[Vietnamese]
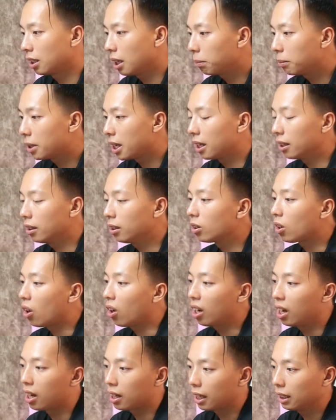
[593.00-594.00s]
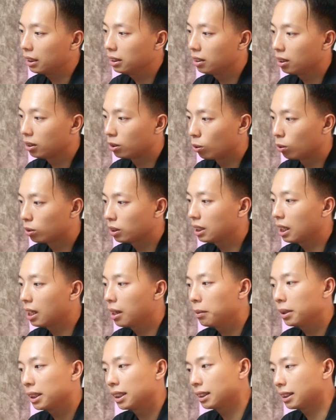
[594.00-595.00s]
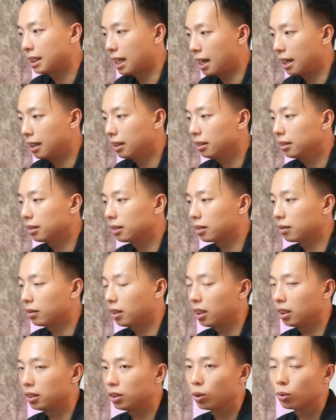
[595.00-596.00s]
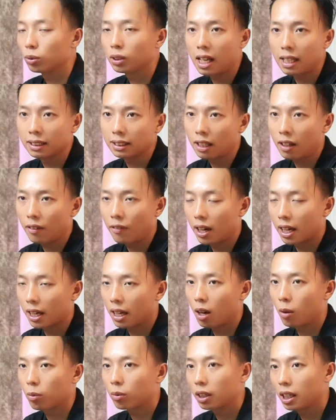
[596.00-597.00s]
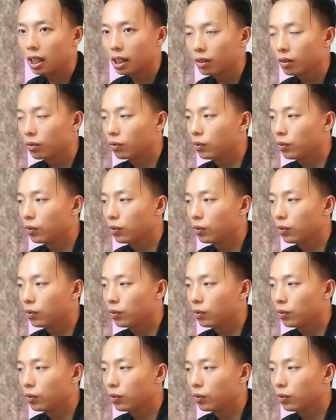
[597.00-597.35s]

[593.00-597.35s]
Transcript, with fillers: Tiếp đến đó là cách sử dụng setup ánh sáng. Chúng ta sẽ phải học cách